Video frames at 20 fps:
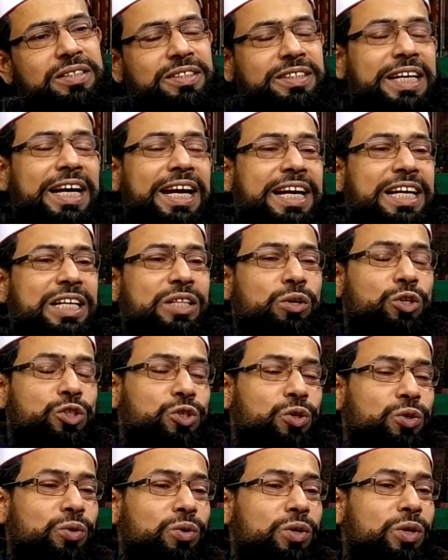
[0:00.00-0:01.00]
যারা এই
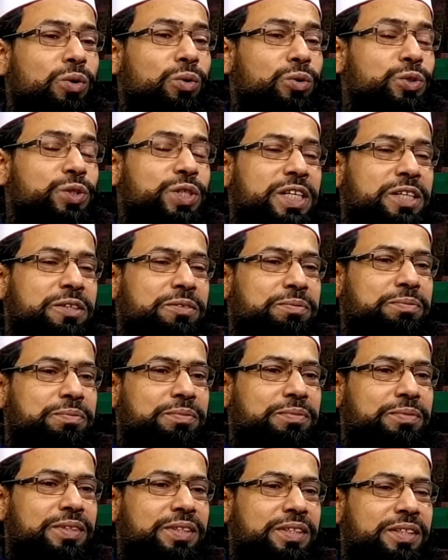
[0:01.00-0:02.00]
দর্শনগুলি করছে
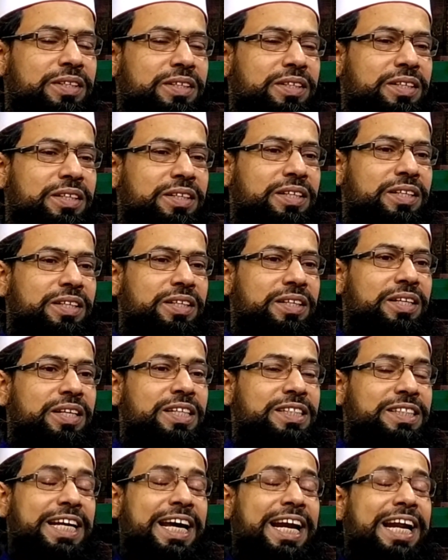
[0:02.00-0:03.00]

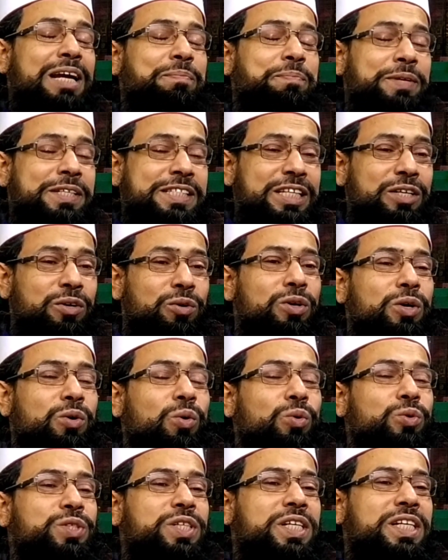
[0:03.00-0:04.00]
যারা এই প্রিজিংগুলি
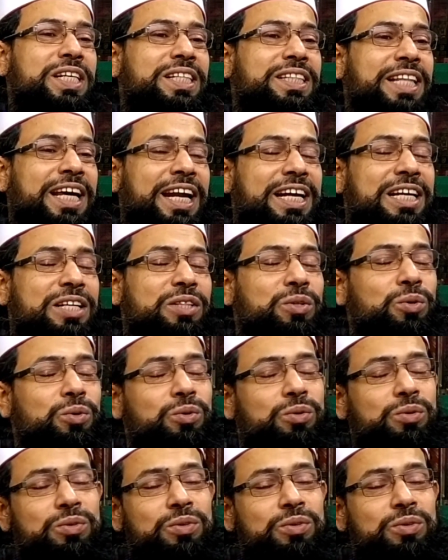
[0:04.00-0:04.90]
করছে তারা কিন্তু